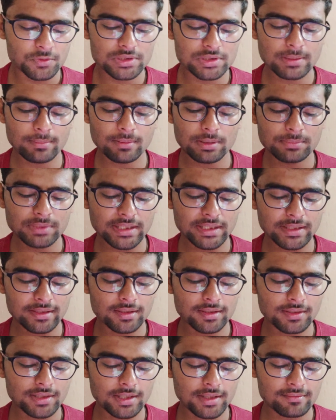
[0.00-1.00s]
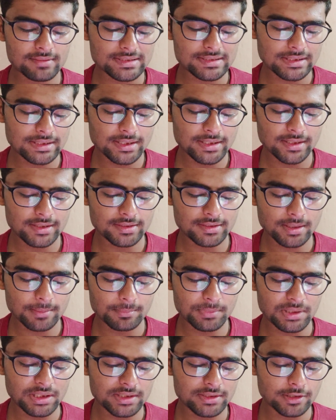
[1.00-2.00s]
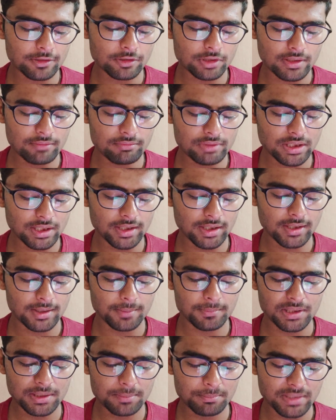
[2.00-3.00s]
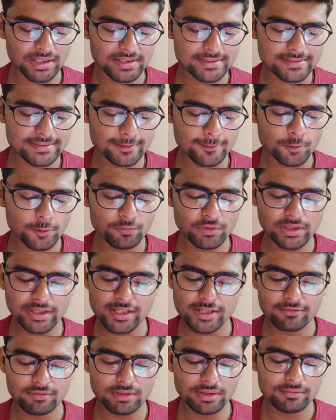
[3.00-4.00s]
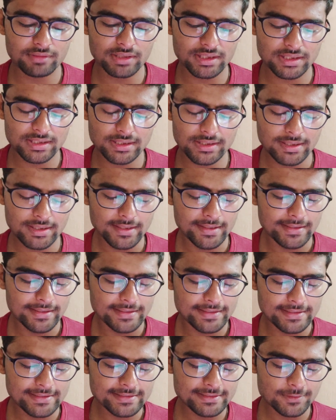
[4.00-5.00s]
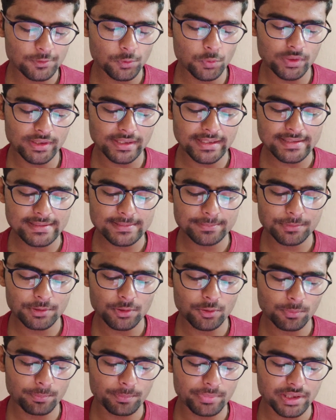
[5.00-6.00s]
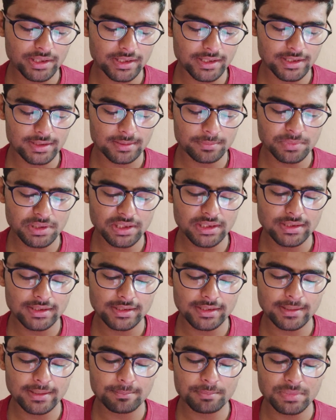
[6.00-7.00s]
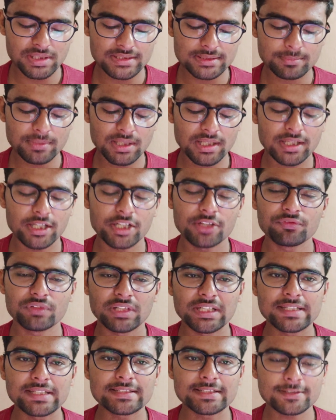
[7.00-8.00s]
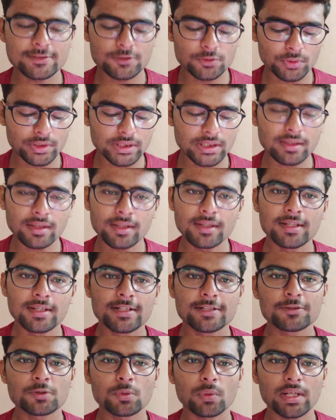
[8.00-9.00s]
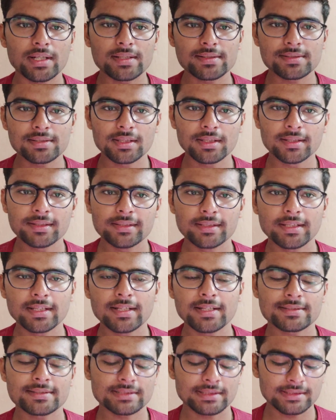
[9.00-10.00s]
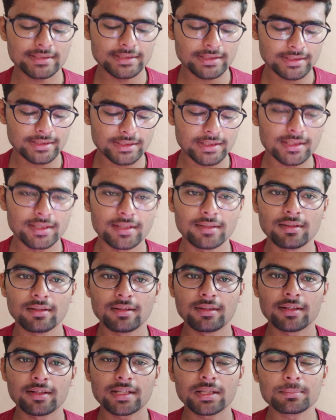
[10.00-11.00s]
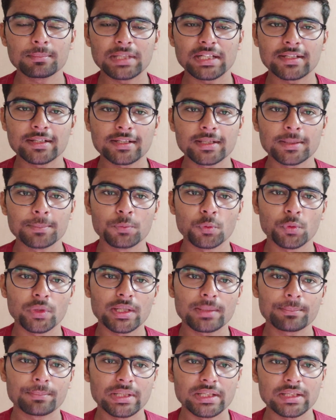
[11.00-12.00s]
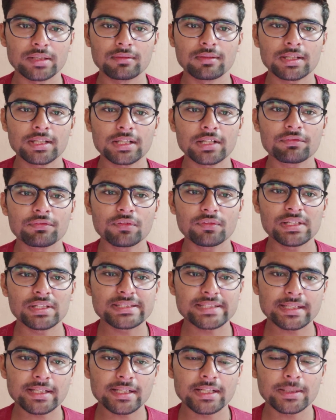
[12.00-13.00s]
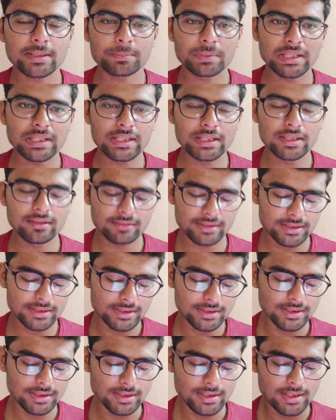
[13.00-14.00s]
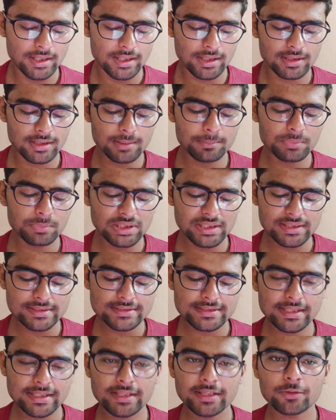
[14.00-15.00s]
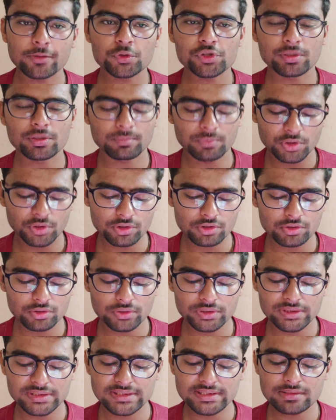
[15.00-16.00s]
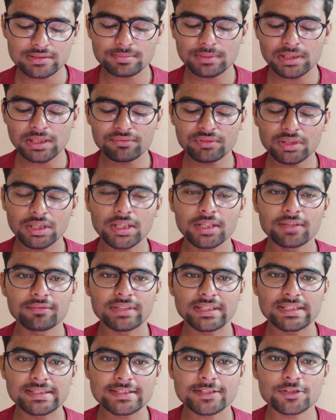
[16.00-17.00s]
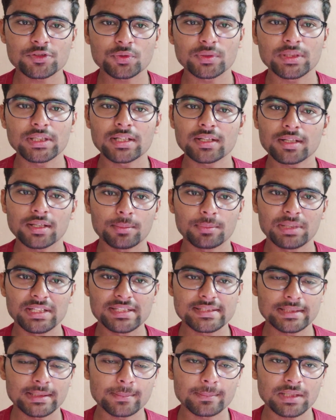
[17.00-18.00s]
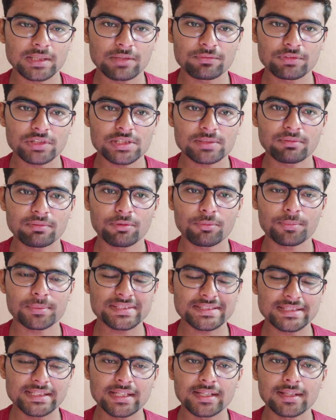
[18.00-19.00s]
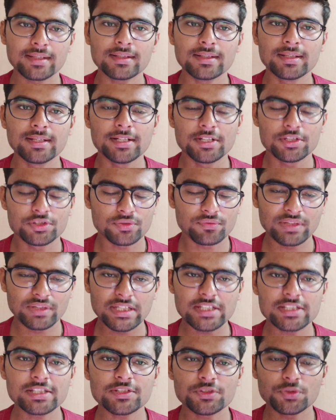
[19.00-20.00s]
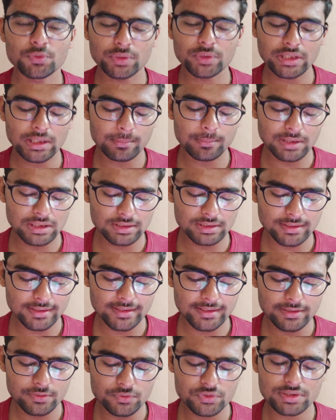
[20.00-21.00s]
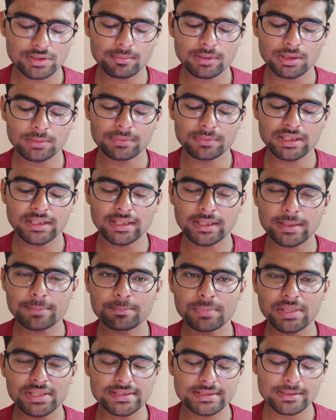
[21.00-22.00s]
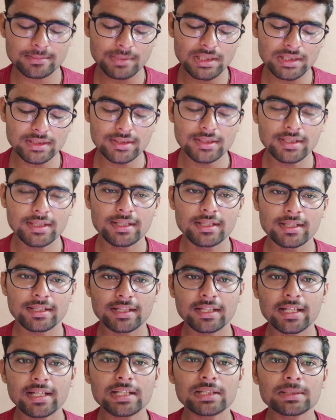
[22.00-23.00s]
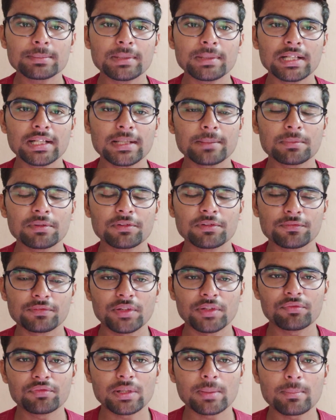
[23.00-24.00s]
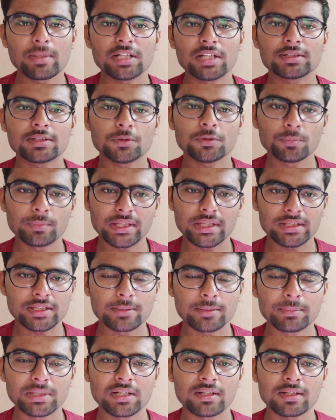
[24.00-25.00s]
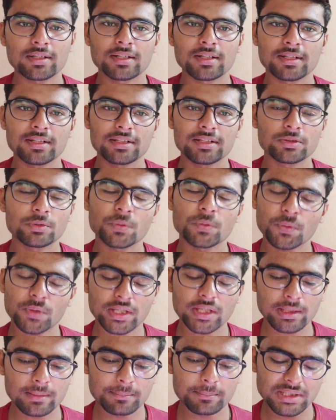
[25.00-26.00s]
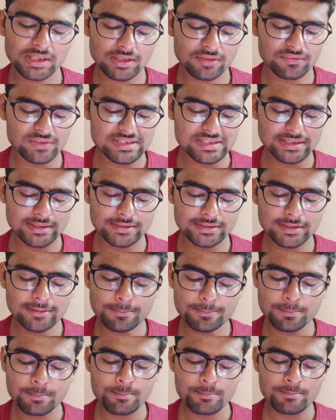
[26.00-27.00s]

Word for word: उसके बाद में डैनियल कारवाजल है इधर मिलिताओ डेविड अलाबा मार्सेलो फेडरिक वेलवर्दे इसको केसमिरो गैरथ बेल करीम बेंजमा एंड विनीसियस जूनियर सो आज के लिए ये रह सकती है इनकी रियल मेड्रिड की पूरी एक प्लेइंग इलेवन काफ़ी वेल सेटल एक प्लेइंग इलेवन है अगर हम प्लेयर्स देखें कुछ इंपॉर्टेंट तो जिसमें डेफिनेटली विनीसियस जूनियर अभी रिसेंट में काफ़ी अच्छा परफॉर्मेंस दिखा है सो विनीसियस जूनियर मेरे लिए रहेंगे उसके बाद में करीम बेंजमा गैरथ बेल एक मैं फिफ्टी फिफ्टी मानता हूँ मैड्रिड में आकर ये तो टोटेनम में ही काफ़ी सही थे